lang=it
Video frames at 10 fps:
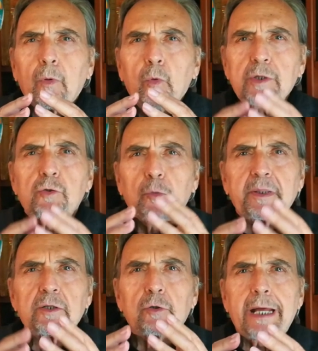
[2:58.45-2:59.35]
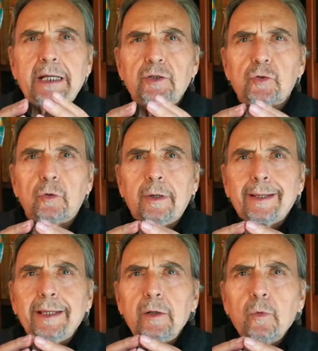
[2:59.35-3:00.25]
questo personaggio,
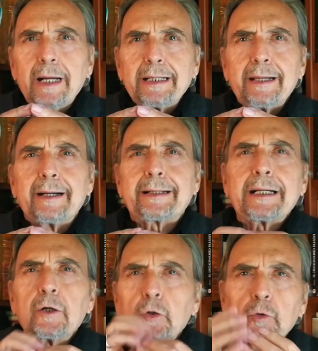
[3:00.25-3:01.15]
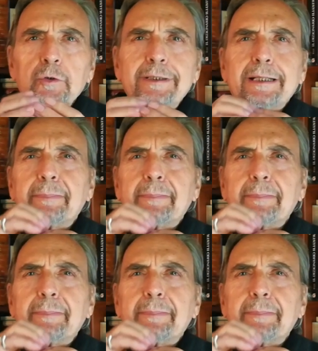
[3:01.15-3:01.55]
il quale racconta